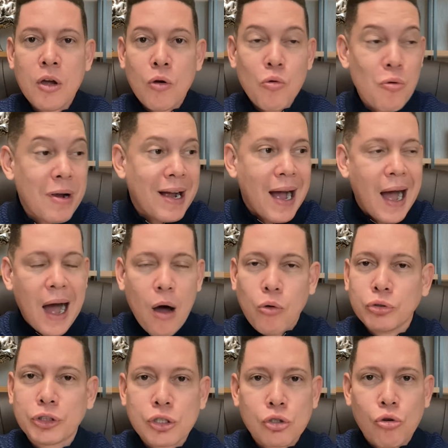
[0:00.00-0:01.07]
um
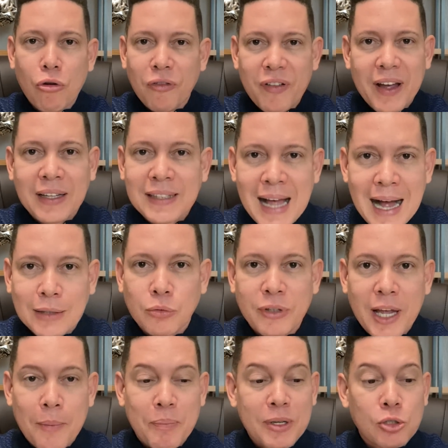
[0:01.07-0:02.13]
carro desgovernado,
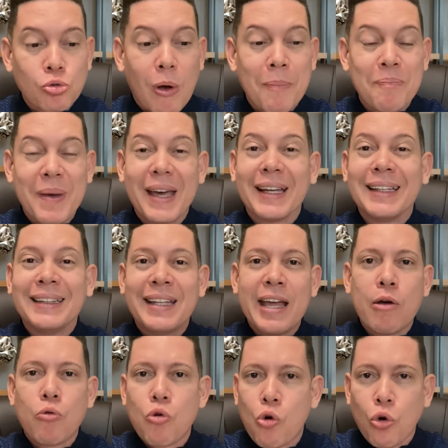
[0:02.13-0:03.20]
que a pessoa
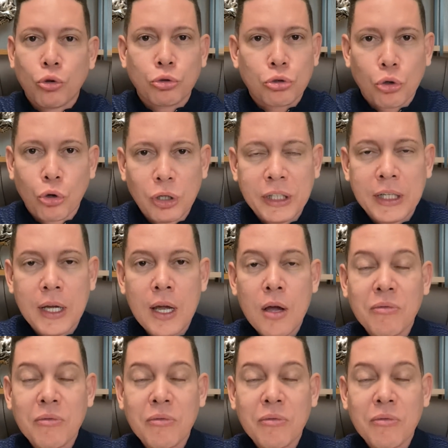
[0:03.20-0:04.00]
perdeu o controle,